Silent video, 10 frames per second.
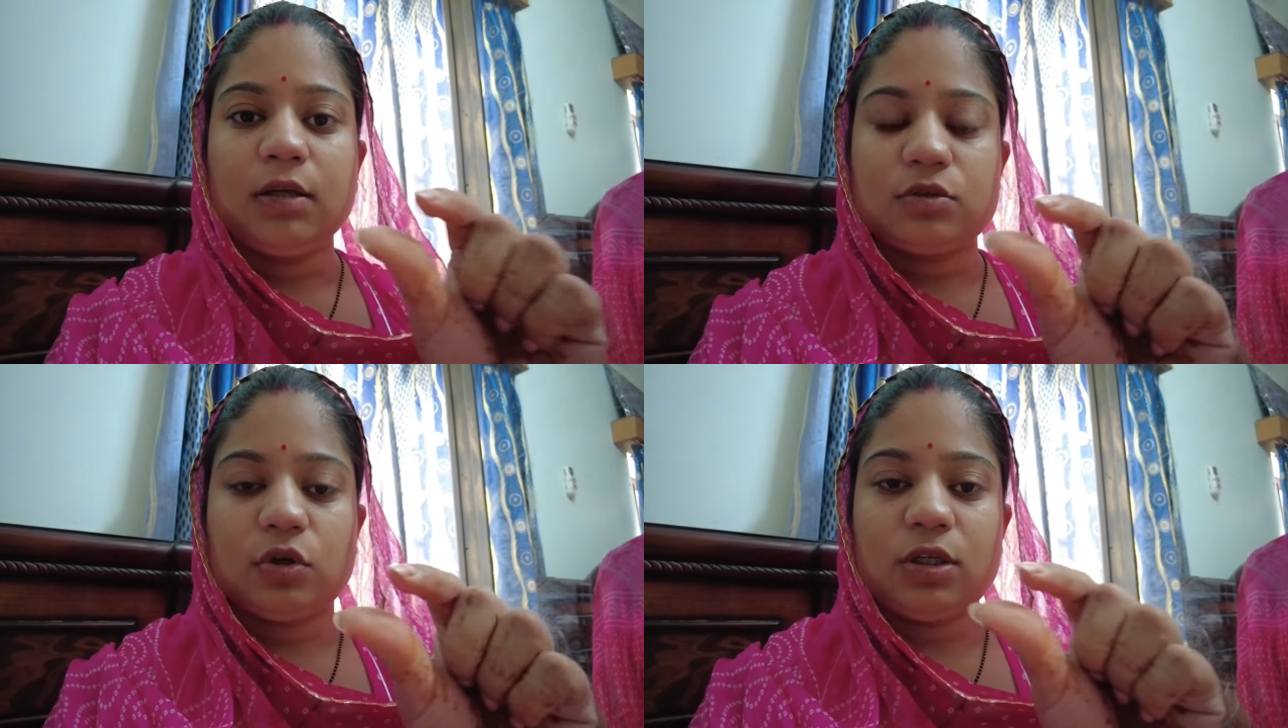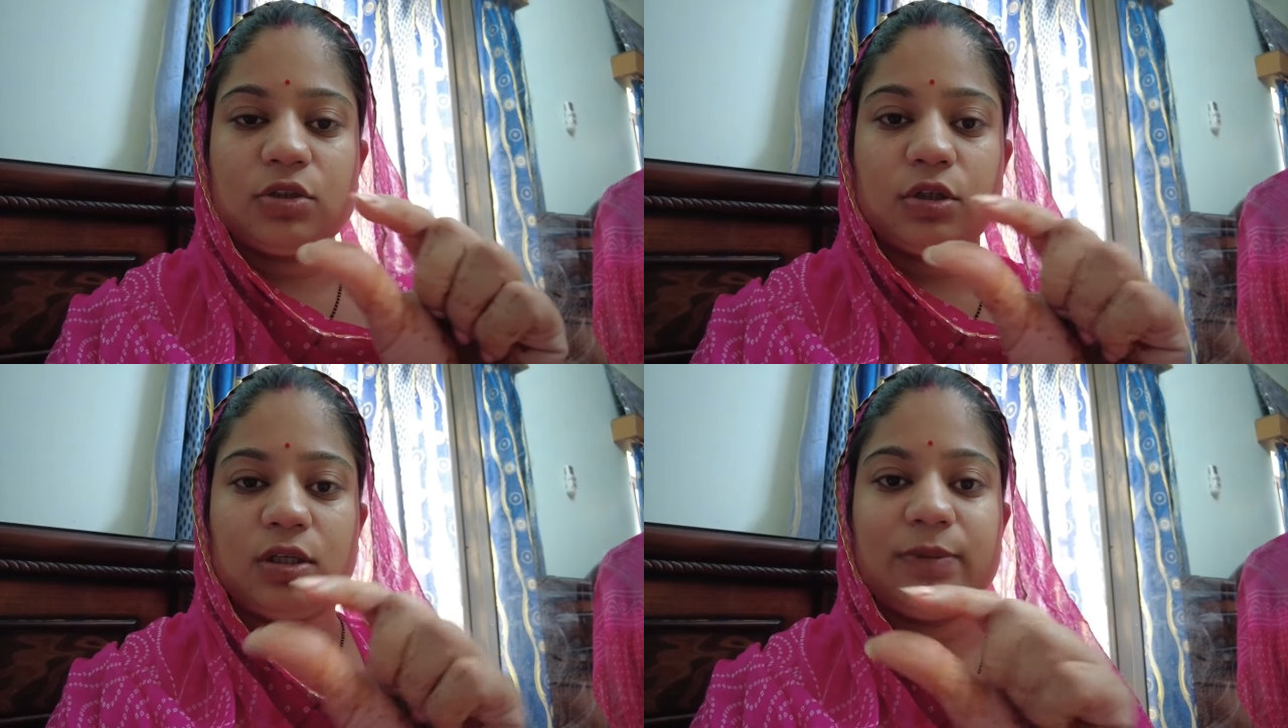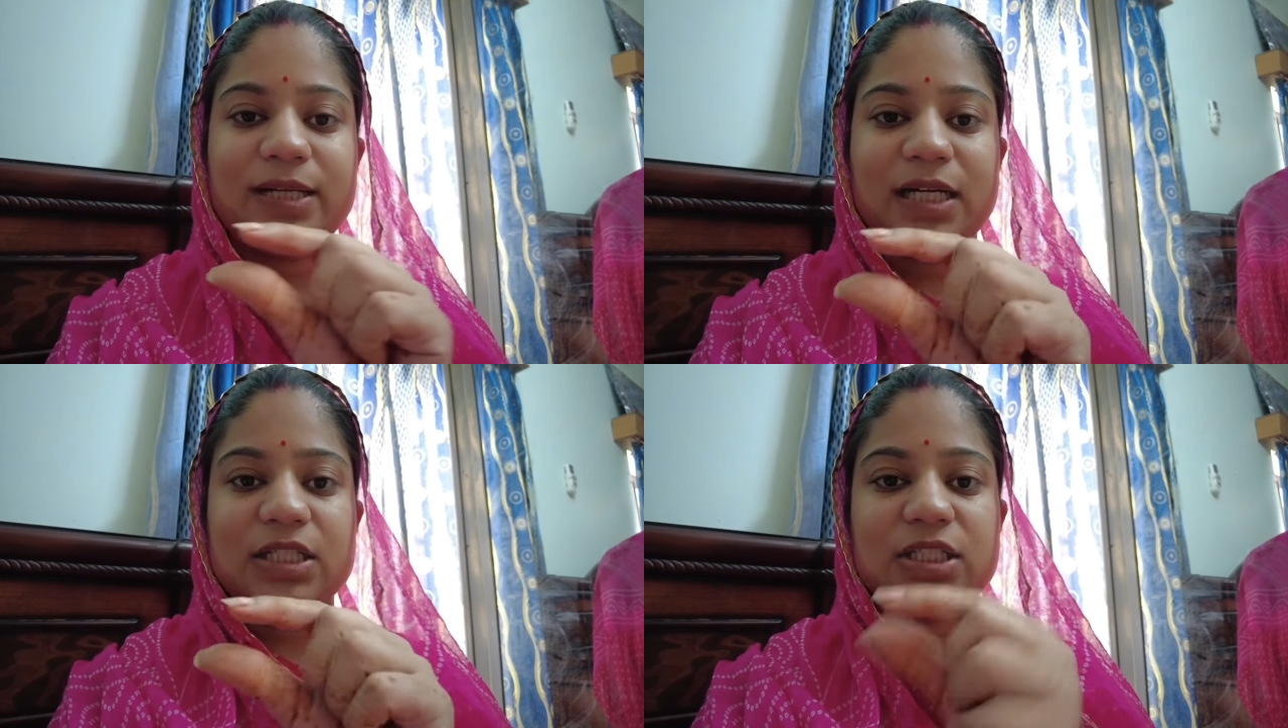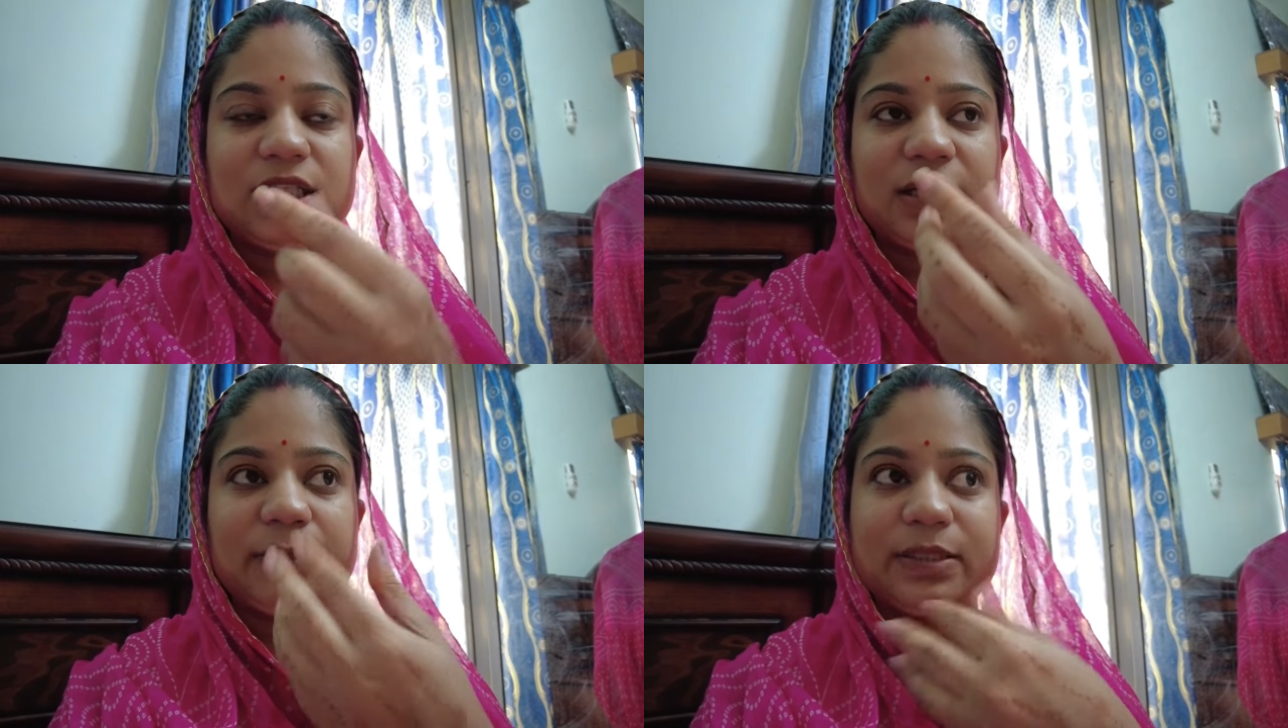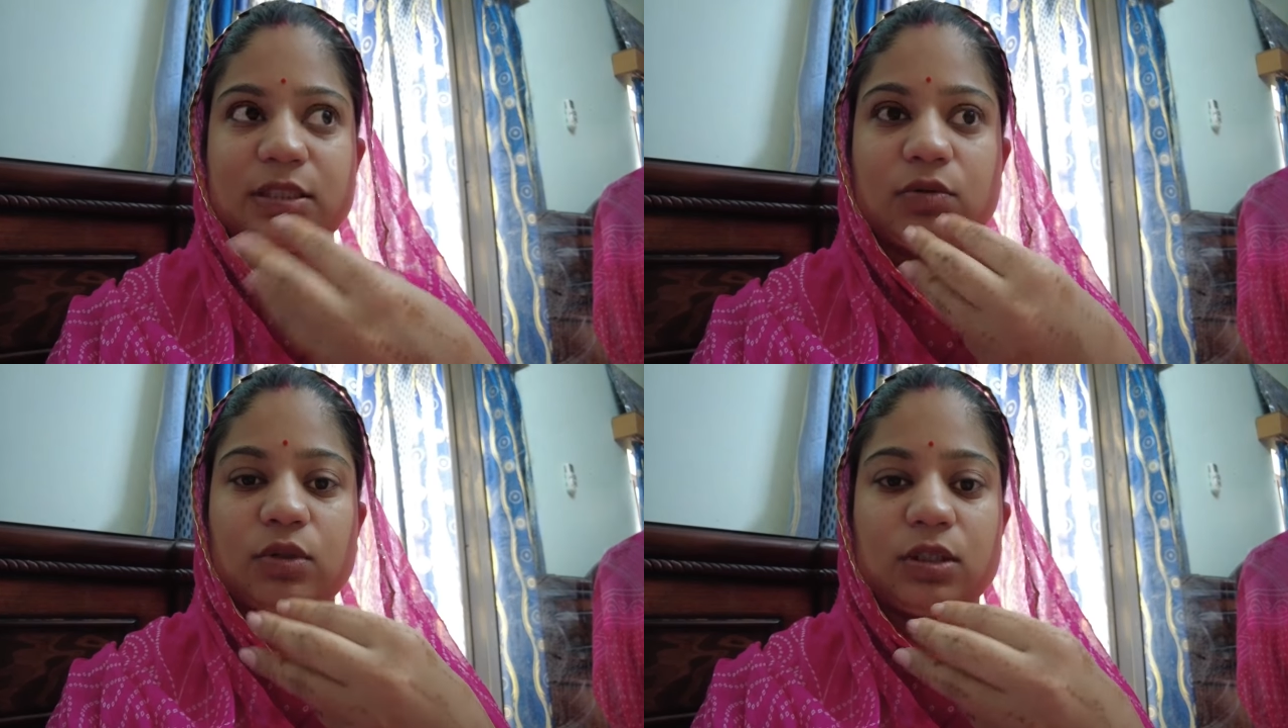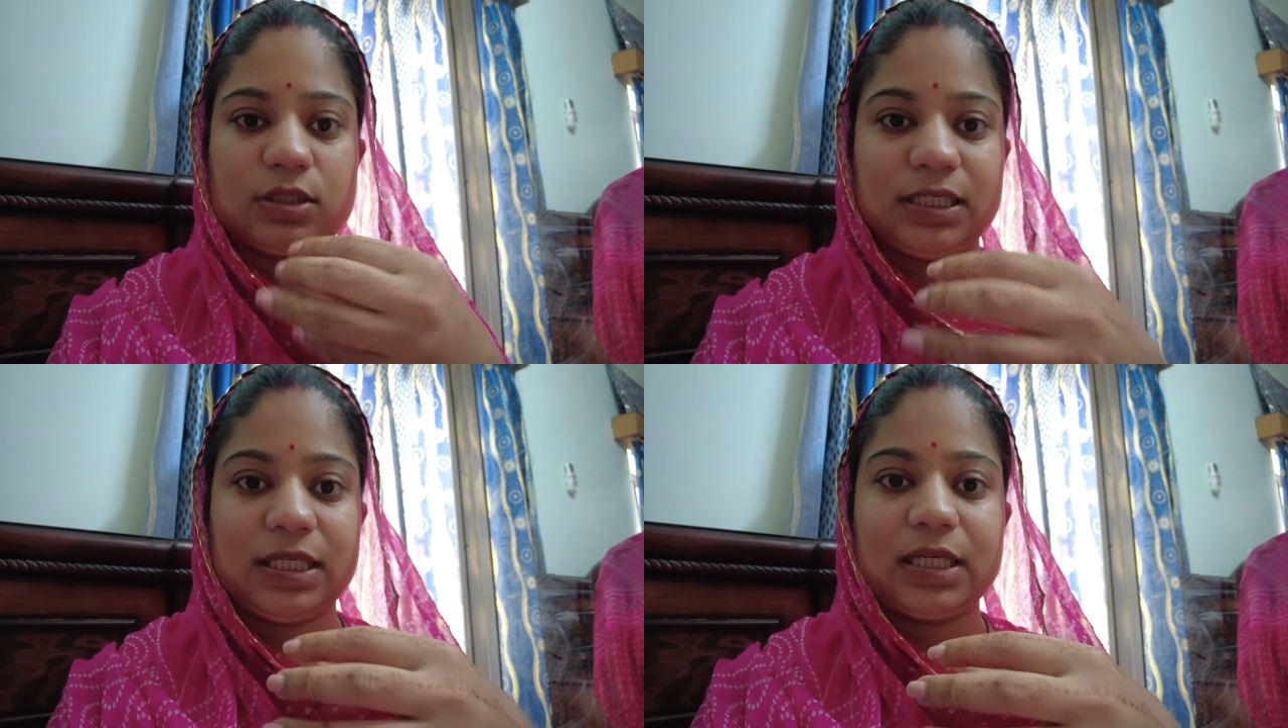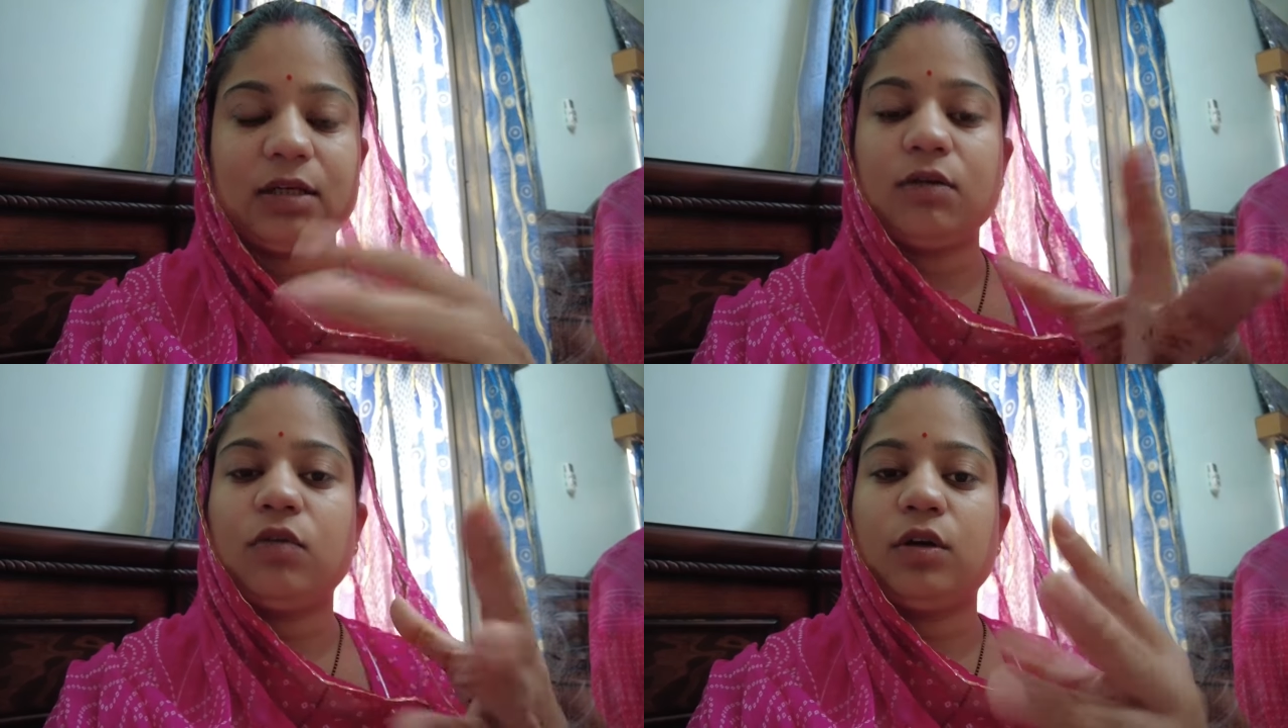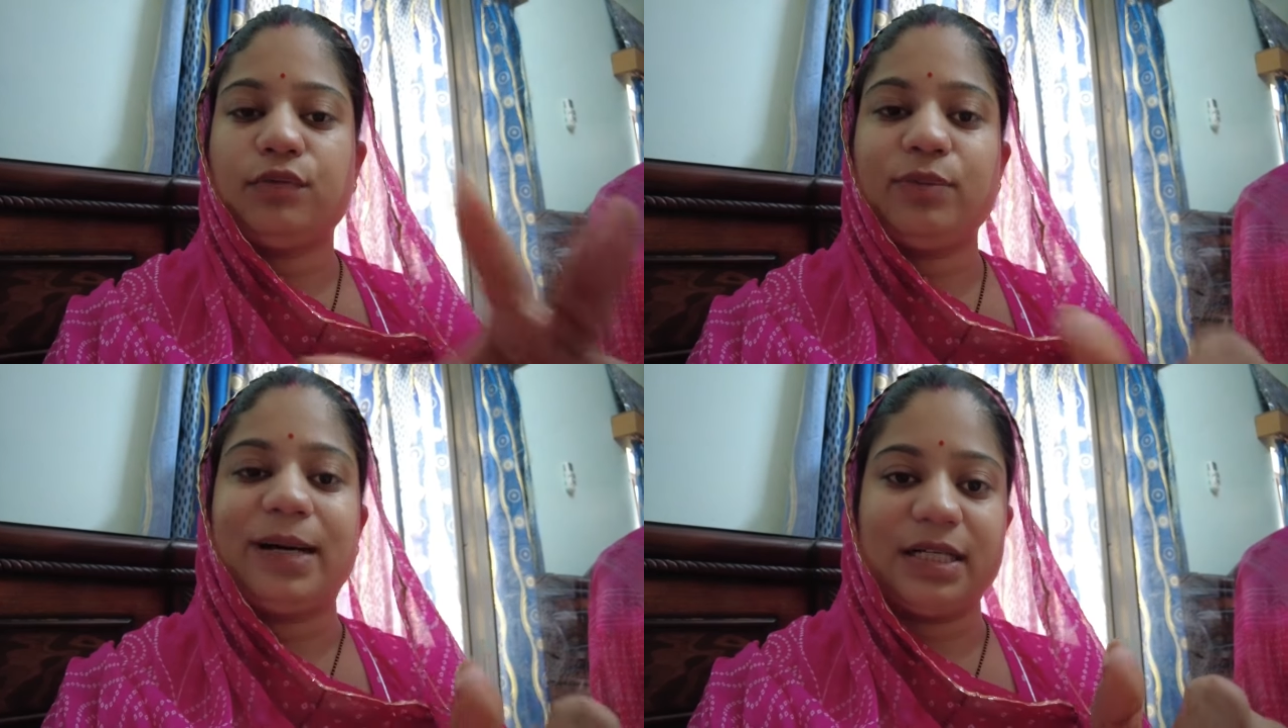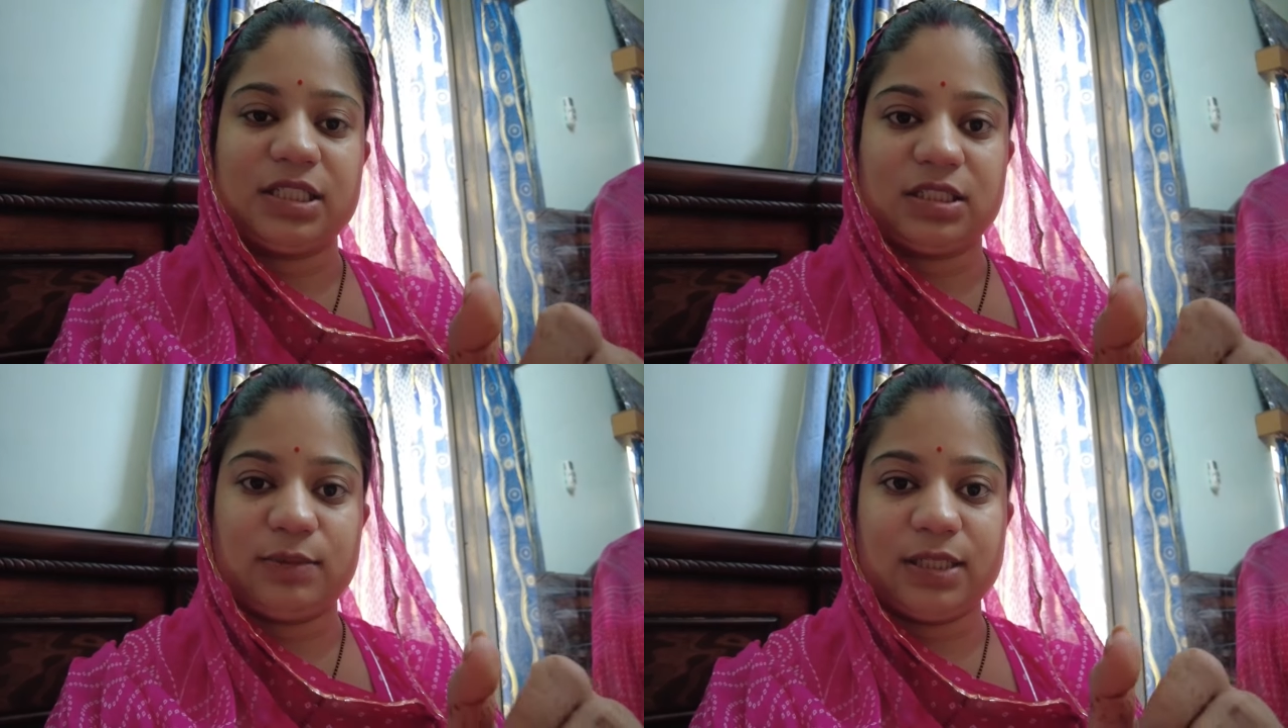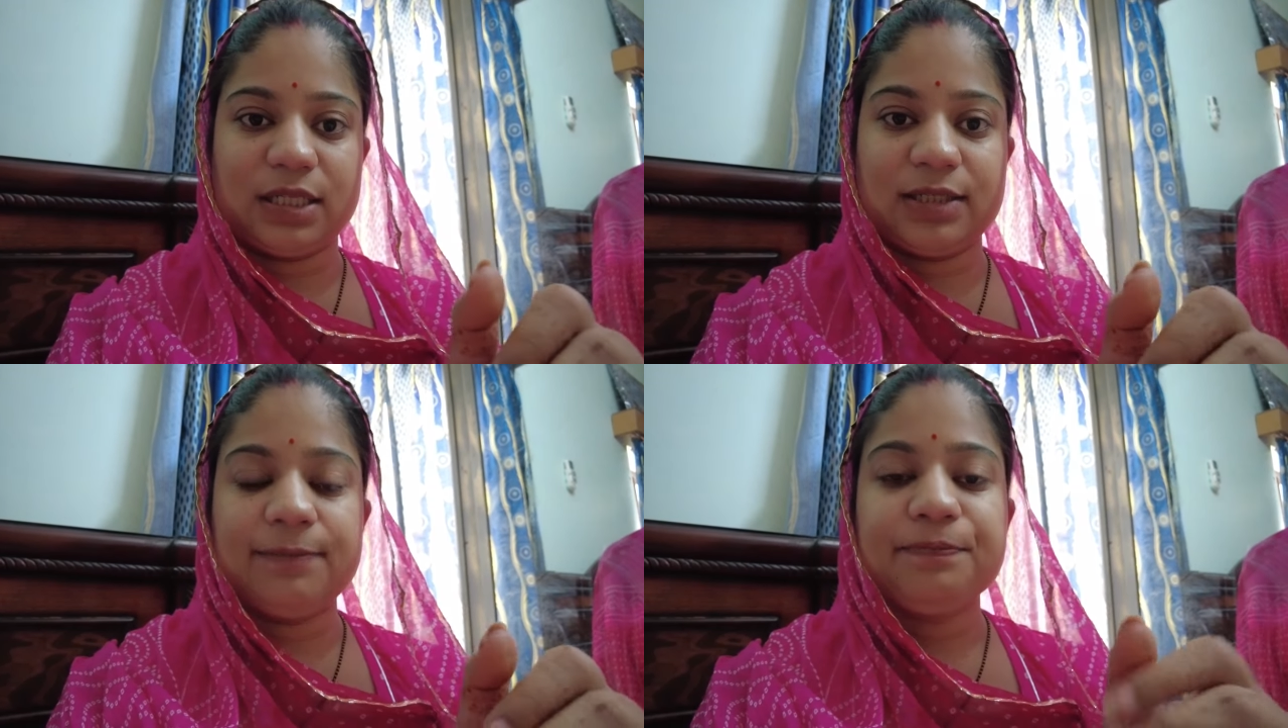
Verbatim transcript: सॉलिड सॉलिड भी रहना चाहिए ताकि बच्चा थोड़ा सीखे और फिर बाकी चीज़ें भी खाना